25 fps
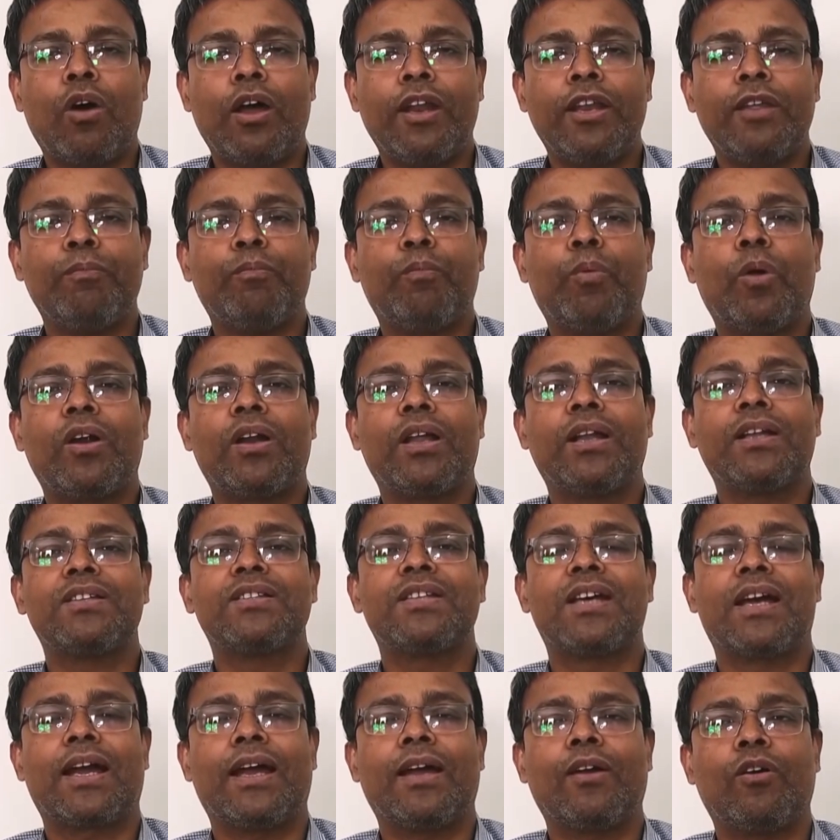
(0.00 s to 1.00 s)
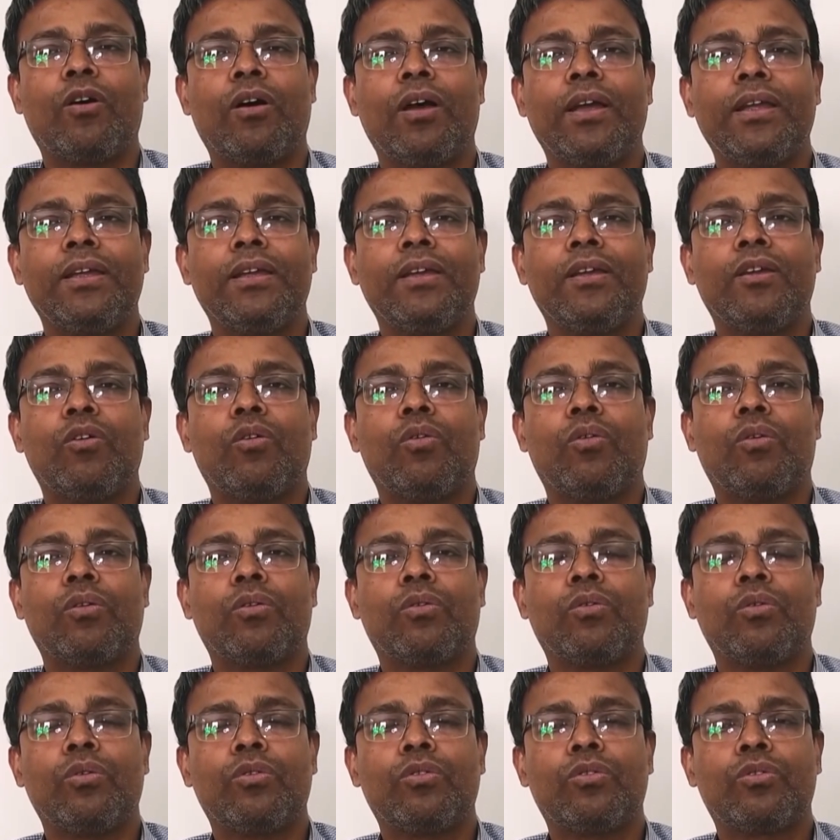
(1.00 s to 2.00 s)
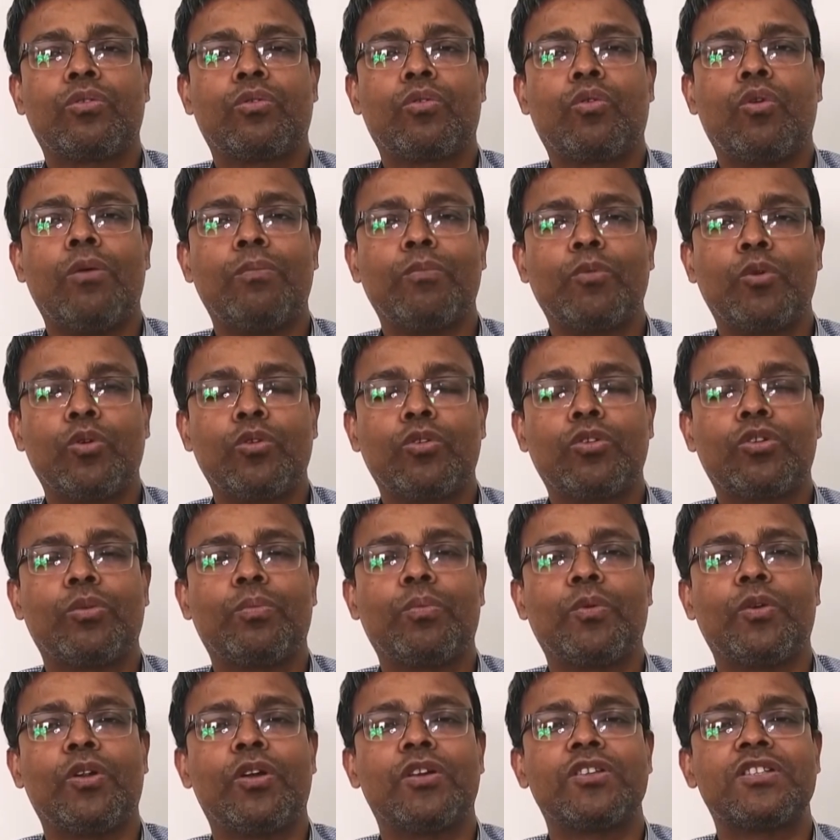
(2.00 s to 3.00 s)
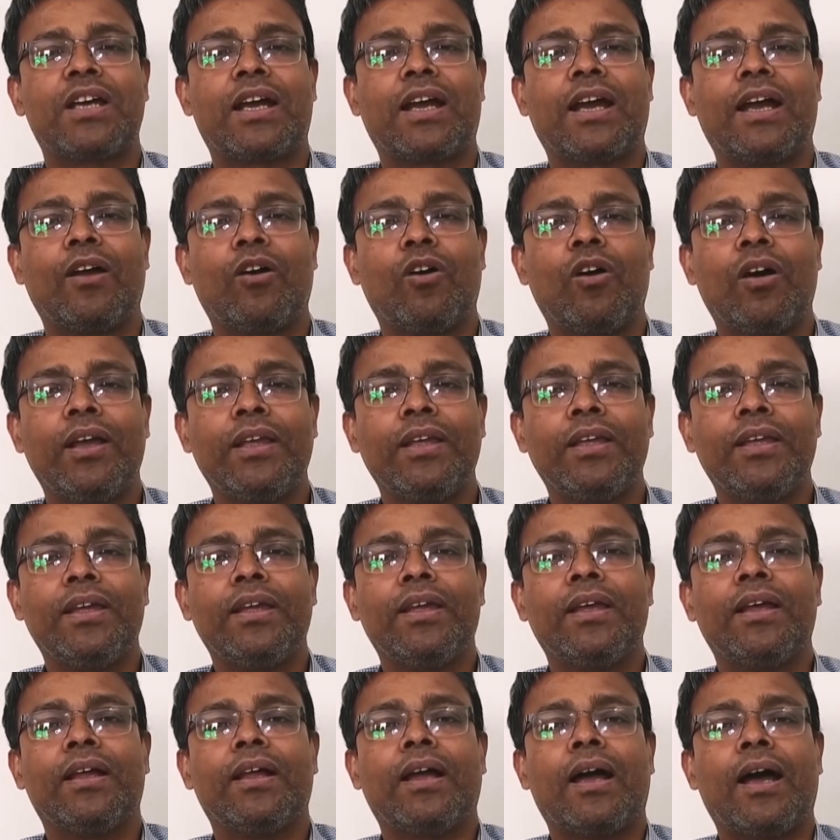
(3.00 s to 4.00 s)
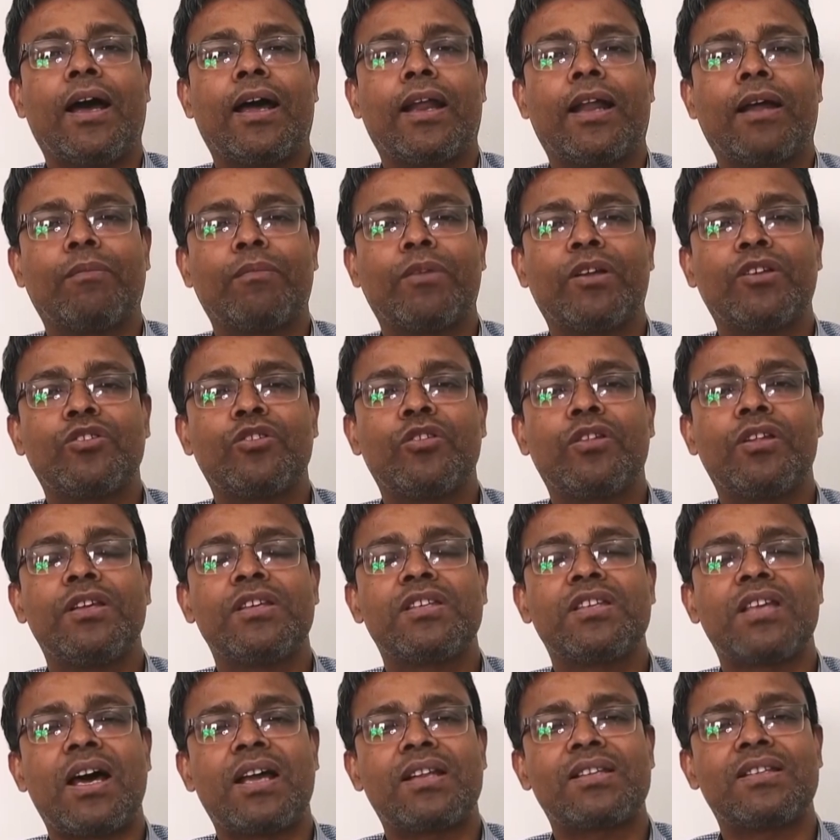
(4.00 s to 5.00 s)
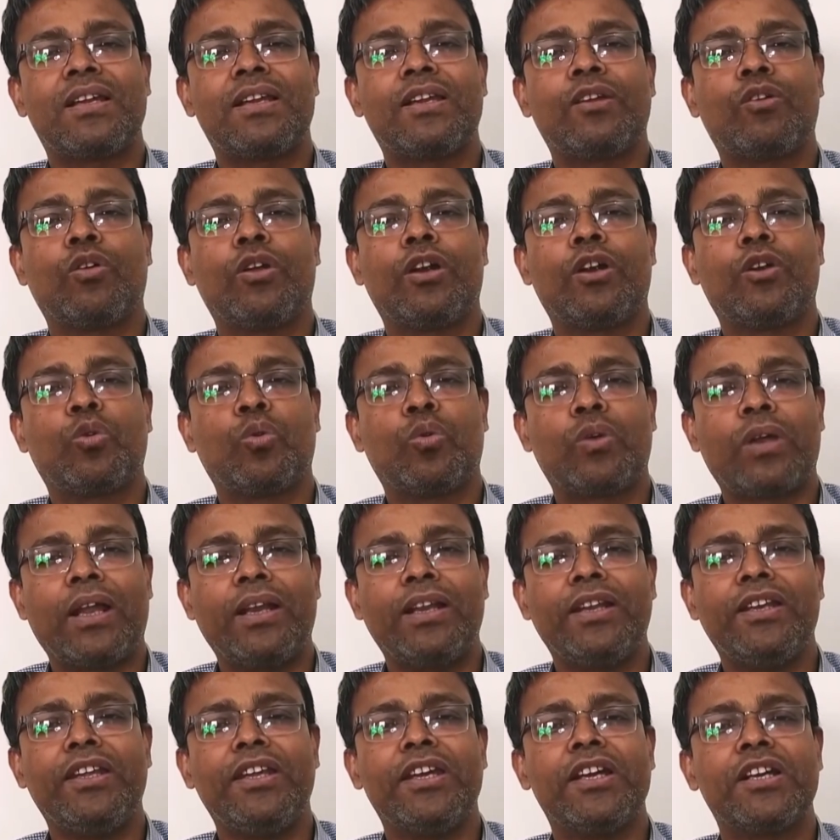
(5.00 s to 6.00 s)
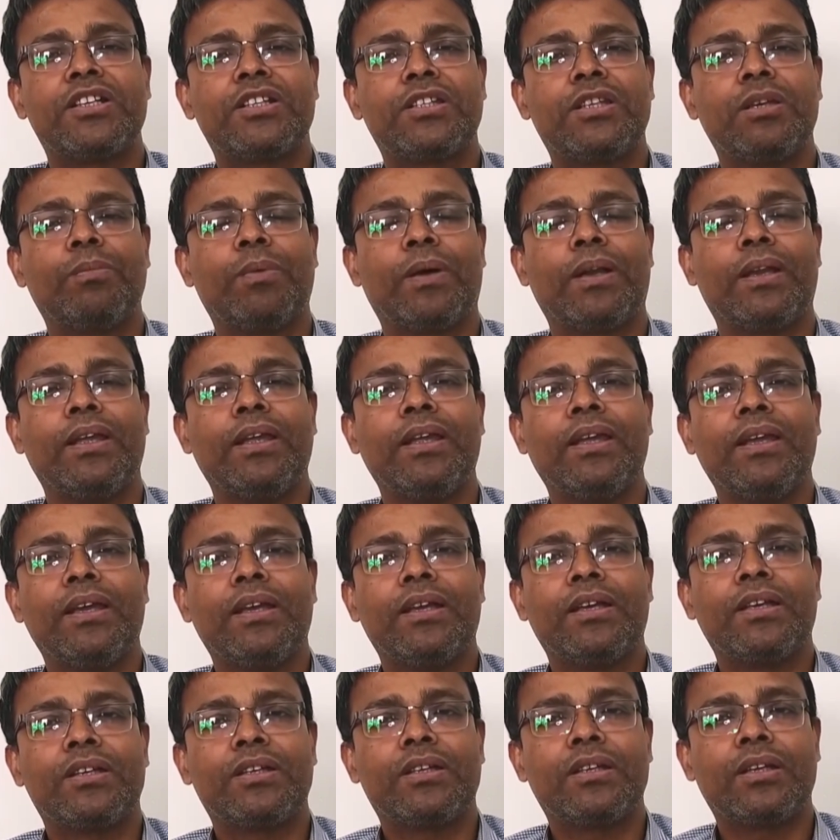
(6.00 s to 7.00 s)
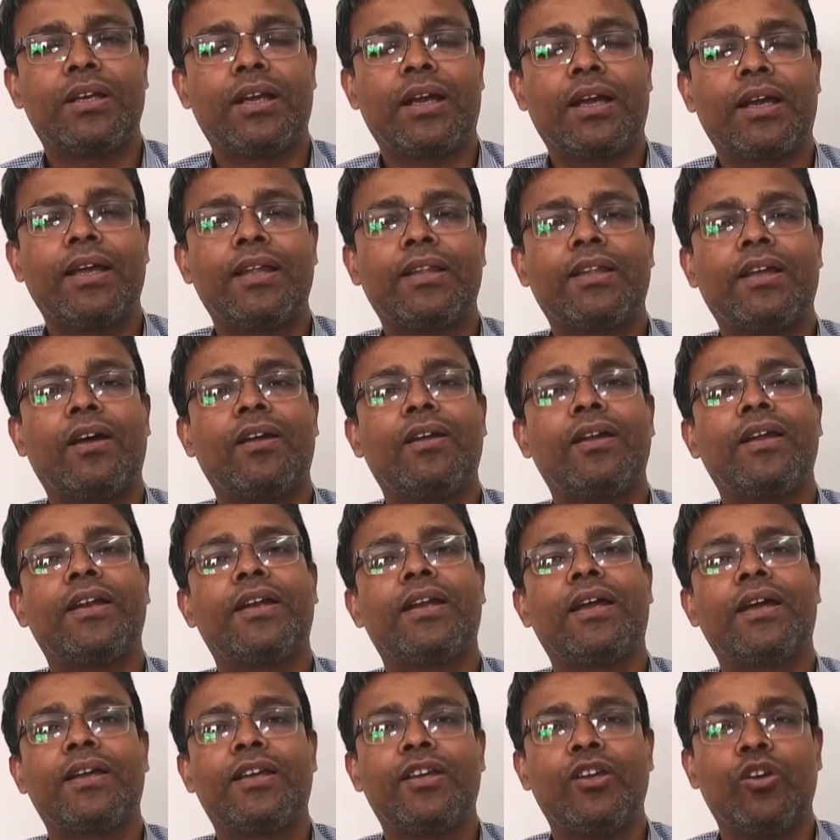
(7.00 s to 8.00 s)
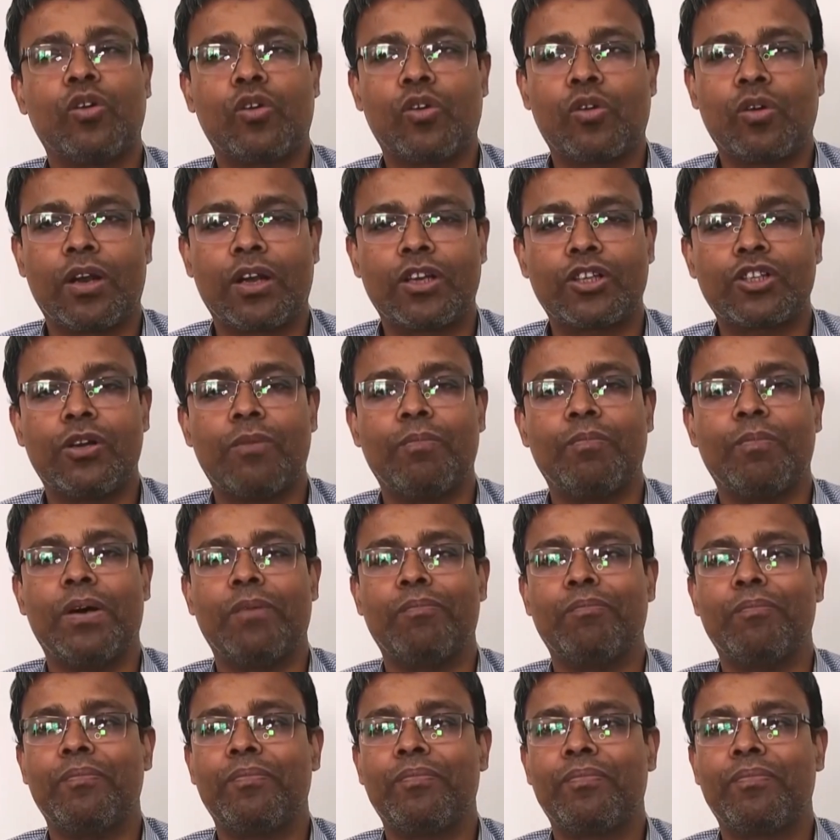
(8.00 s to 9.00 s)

নন ইম্পর্টেন্ট জায়গায় হয় ও গুরুত্ব কম গুরুত্বপূর্ণ জায়গায় হয় আর আমরা যদি সার্জারি করে টোটালি নিয়ে আসতে পারি সেটাকে তাহলে এটা কিওর করা সম্ভব